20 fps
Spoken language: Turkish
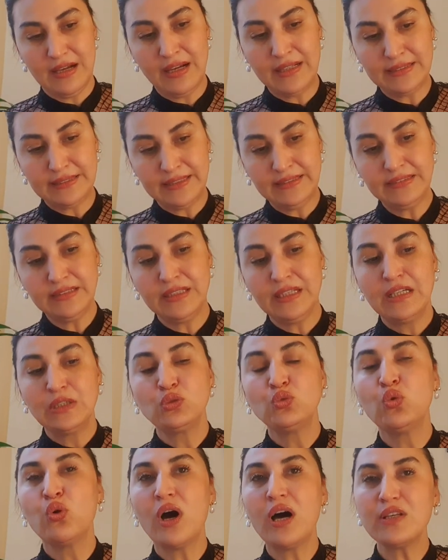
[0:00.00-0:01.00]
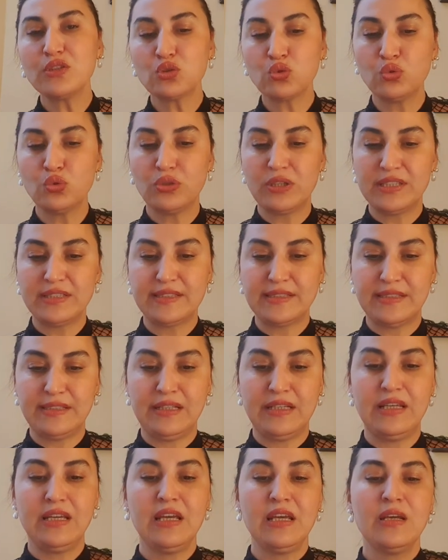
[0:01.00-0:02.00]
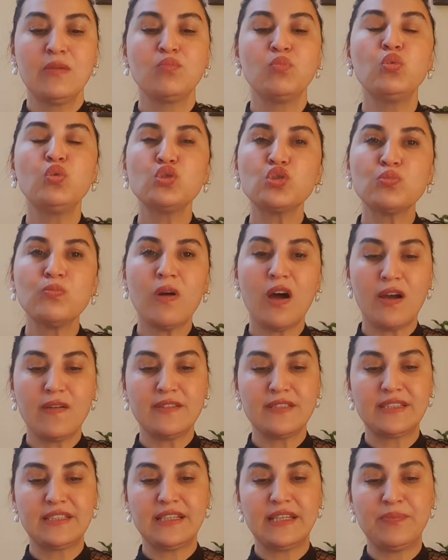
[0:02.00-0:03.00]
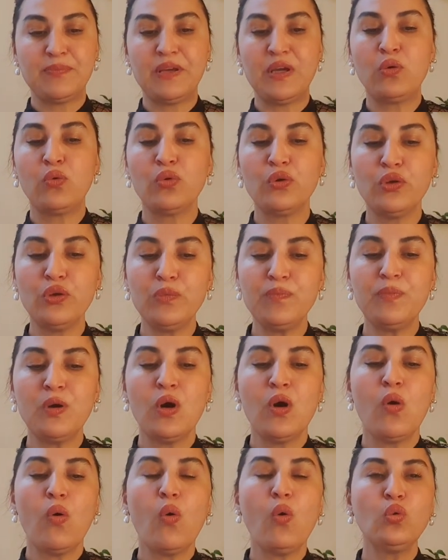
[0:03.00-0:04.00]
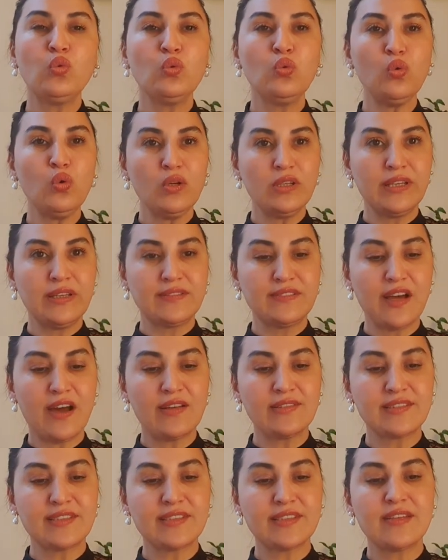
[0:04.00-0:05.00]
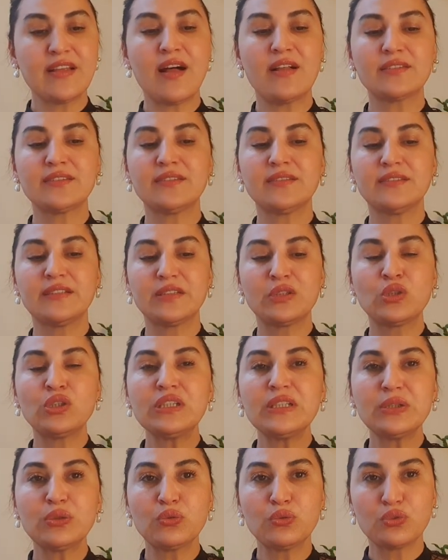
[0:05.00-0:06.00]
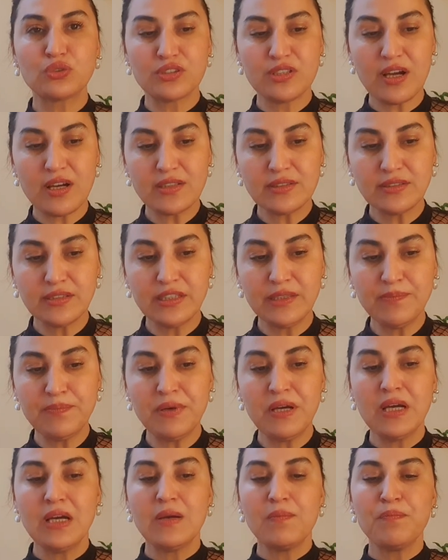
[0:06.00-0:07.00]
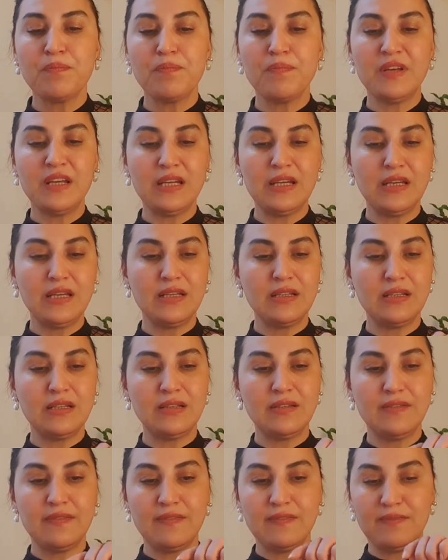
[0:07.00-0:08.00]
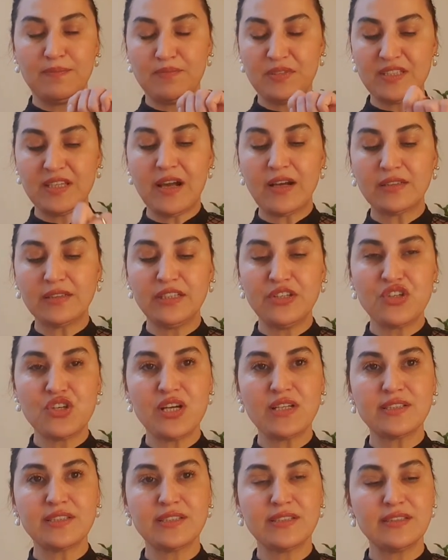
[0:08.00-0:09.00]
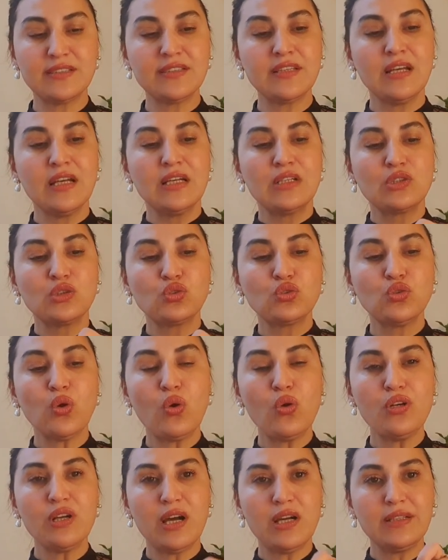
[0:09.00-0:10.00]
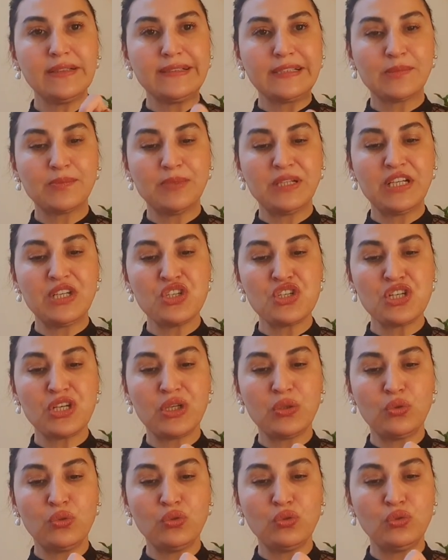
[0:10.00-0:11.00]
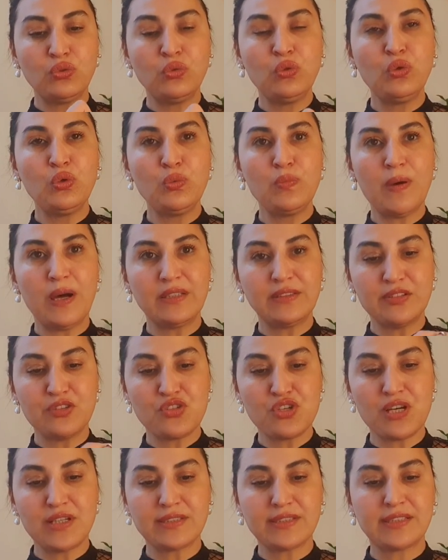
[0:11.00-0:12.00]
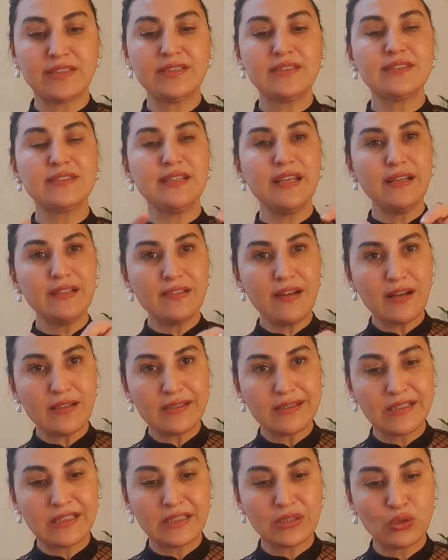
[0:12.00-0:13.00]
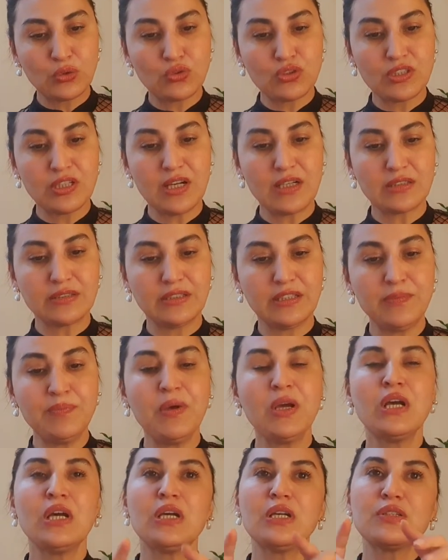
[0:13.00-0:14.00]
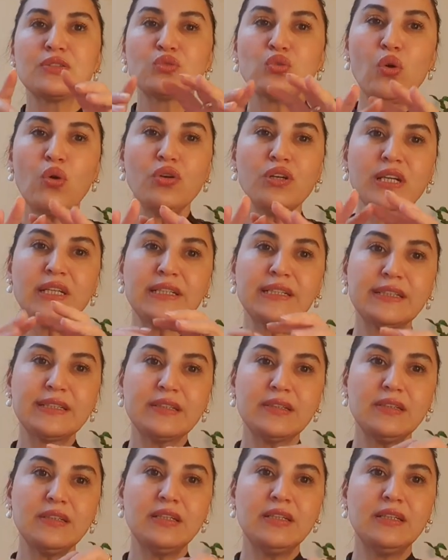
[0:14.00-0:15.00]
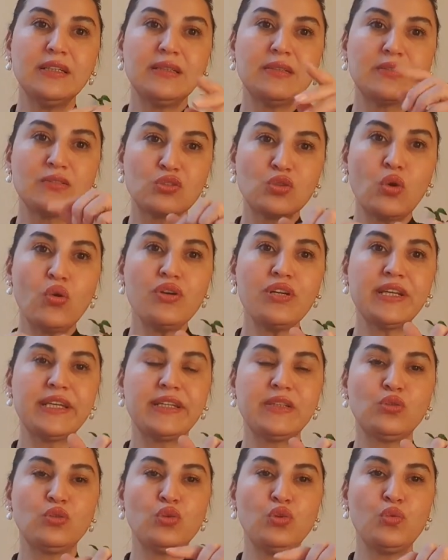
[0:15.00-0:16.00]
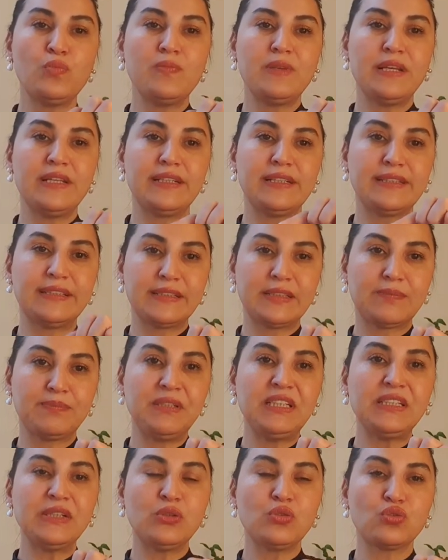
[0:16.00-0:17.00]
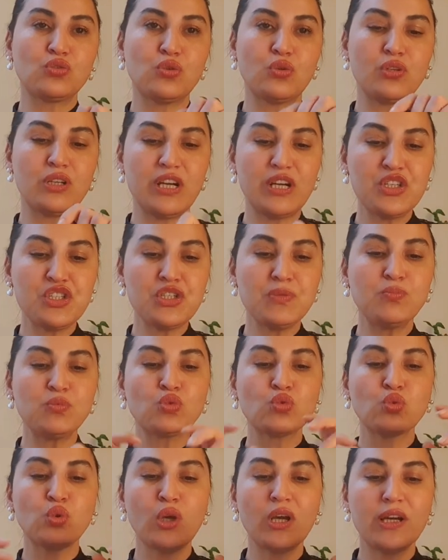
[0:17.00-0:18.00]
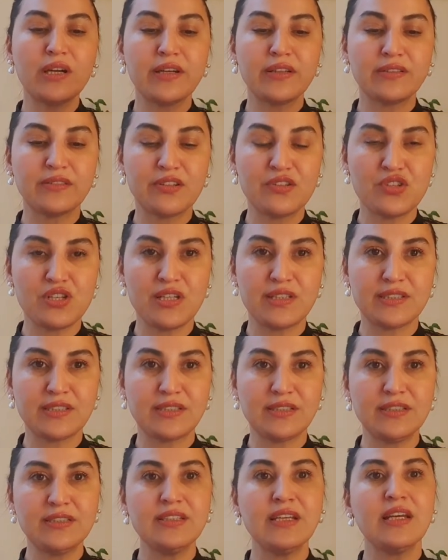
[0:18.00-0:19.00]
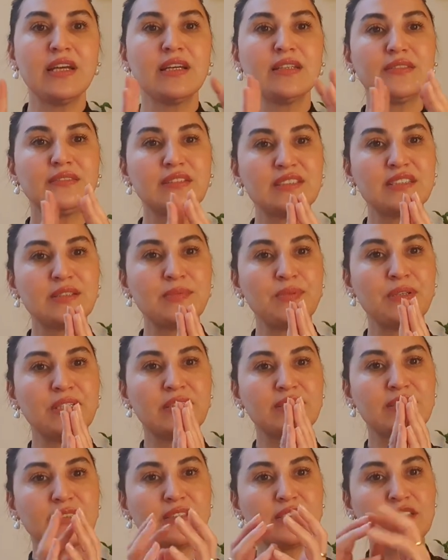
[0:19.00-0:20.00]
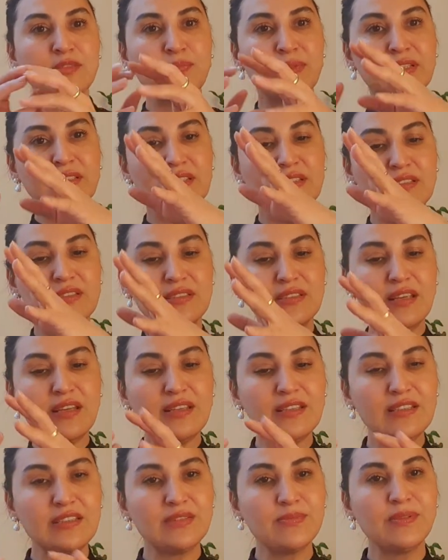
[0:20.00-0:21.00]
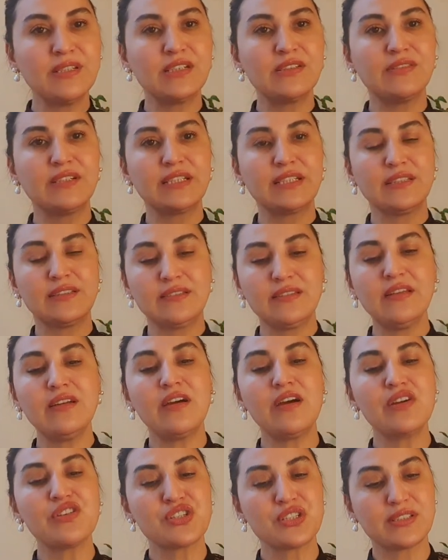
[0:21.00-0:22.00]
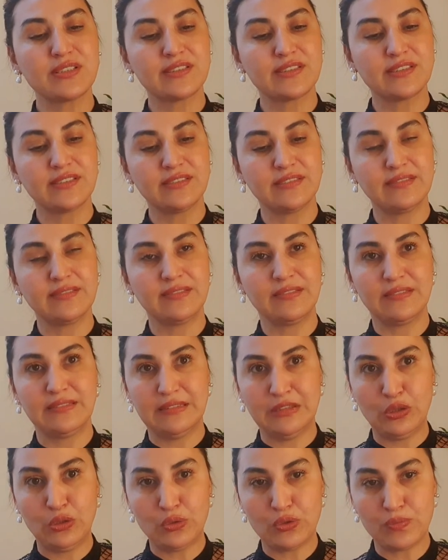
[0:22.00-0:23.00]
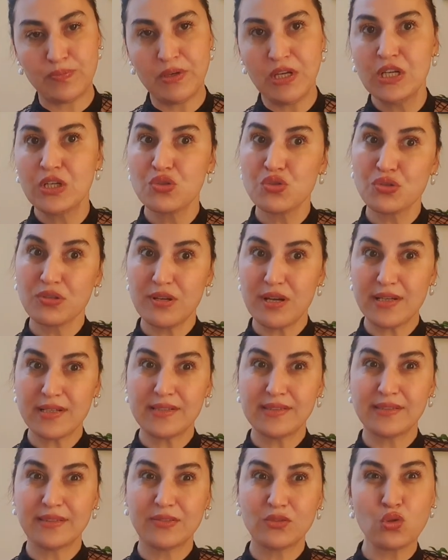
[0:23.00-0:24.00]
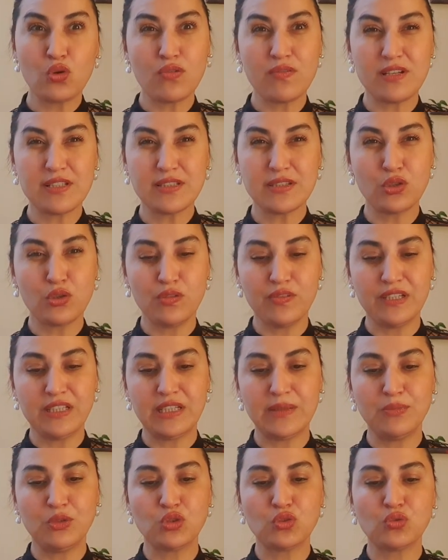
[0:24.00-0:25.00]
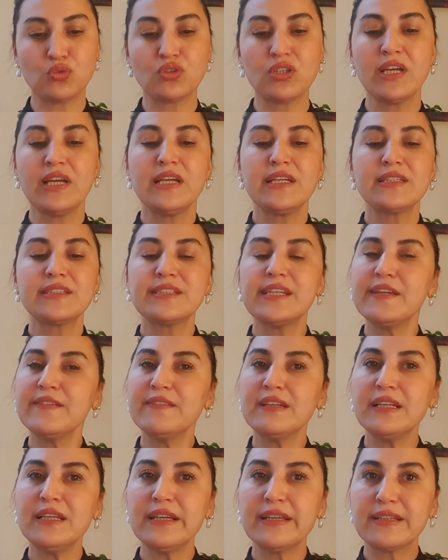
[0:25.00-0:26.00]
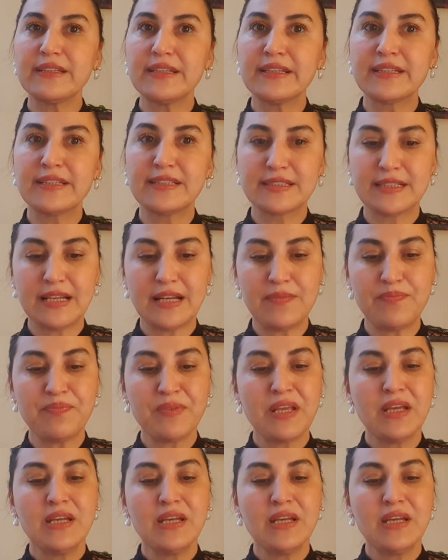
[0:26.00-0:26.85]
adet Duhan suresini buz mavisi ipe okuyup onu yatağınızın altında 40 gün saklayıp e, saklayacaksınız. Sonra 41. günü düğüm atacaksınız. Tekrar 40 gün saklayıp sonra 40 e, sonraki düğümleri 41 gün sonra açıp suya katacaksınız. Nasibiniz, kısmetiniz tez bir vakitte açılsın diyorum. Çünkü herkese çok fazla güvenemiyorsunuz. Sevgili ikizler,